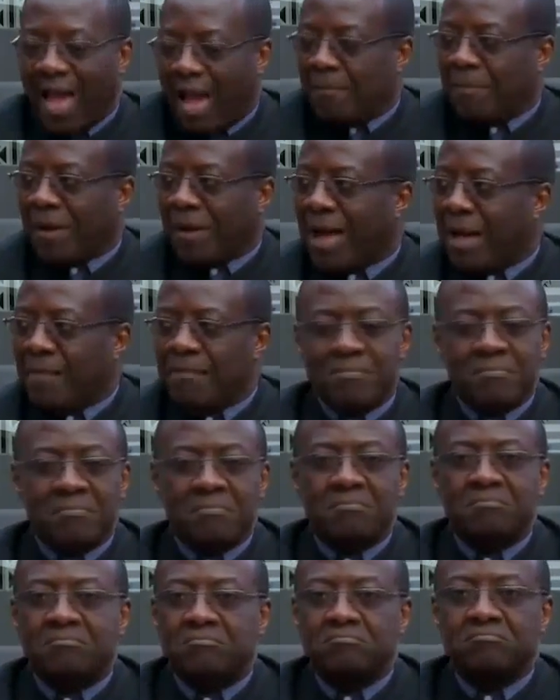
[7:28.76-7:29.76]
Abraham,
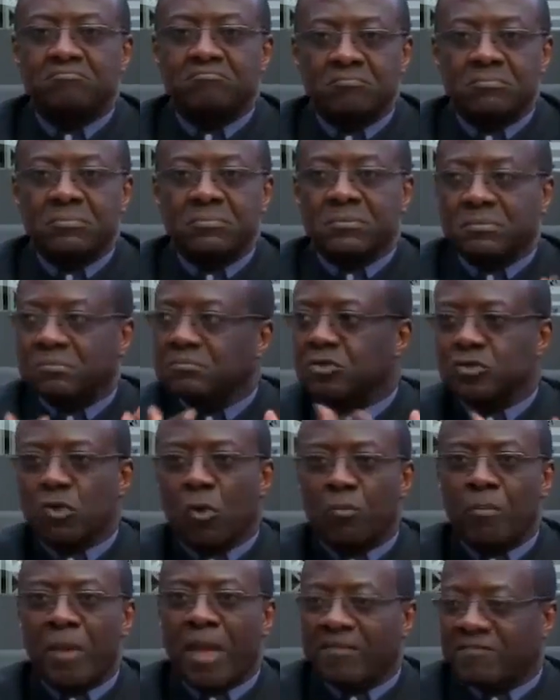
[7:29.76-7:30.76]

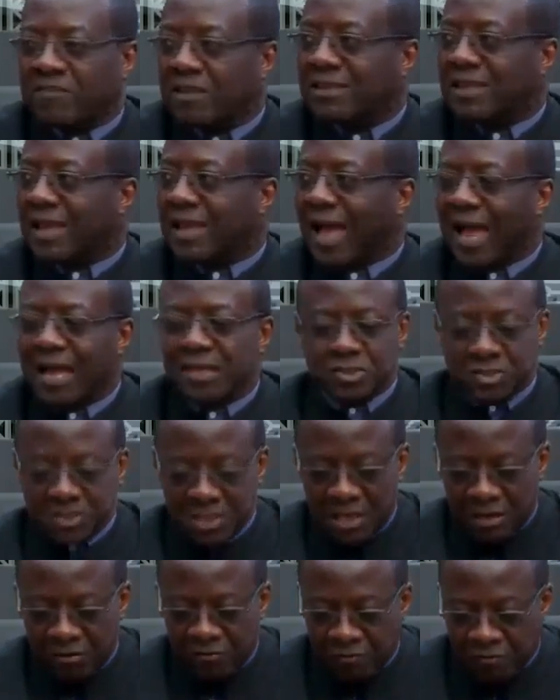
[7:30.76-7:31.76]
son père s'éterrache,
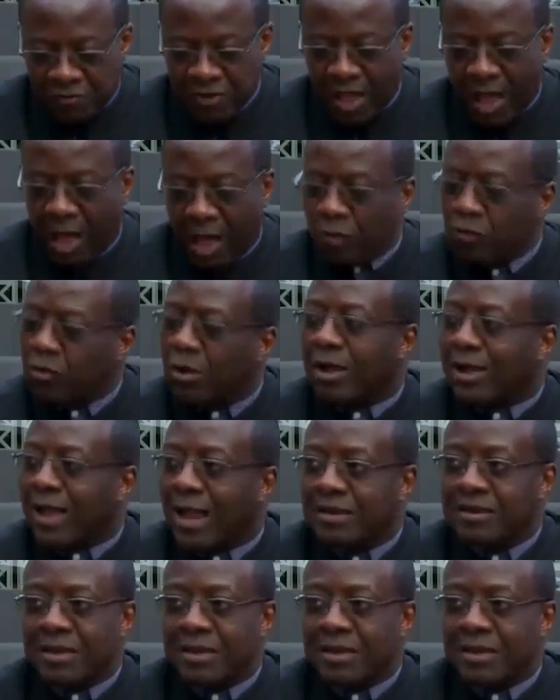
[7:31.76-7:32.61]
il vit à Ur en